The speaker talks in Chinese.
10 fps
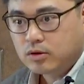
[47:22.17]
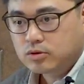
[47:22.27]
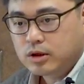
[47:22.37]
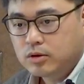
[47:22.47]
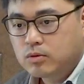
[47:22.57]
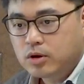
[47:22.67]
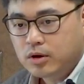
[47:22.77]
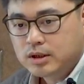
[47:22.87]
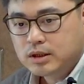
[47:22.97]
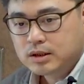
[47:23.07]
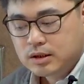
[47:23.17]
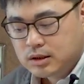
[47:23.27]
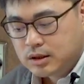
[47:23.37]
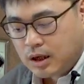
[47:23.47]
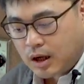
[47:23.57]
所以如果有一些真的
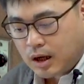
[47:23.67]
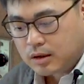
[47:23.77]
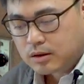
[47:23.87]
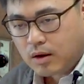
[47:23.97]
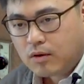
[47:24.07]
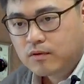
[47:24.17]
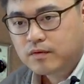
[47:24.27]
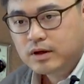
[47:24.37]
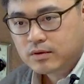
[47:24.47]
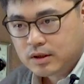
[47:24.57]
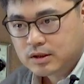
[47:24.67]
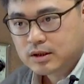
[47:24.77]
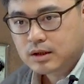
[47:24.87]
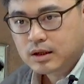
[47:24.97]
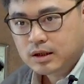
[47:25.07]
是很 low
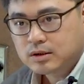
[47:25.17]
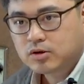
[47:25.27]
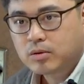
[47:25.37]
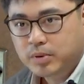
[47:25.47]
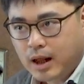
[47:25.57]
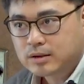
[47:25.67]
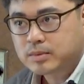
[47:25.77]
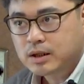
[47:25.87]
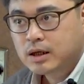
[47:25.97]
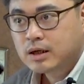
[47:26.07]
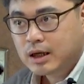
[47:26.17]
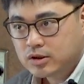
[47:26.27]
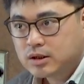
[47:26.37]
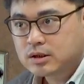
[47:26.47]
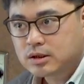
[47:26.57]
frequency 的 h i s t o r p l a s m y 它
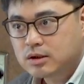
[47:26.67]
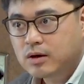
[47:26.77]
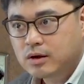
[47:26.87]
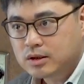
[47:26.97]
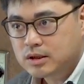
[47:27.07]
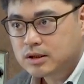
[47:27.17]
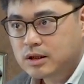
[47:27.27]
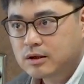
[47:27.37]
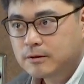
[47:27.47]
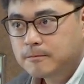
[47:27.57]
确实是会有极限。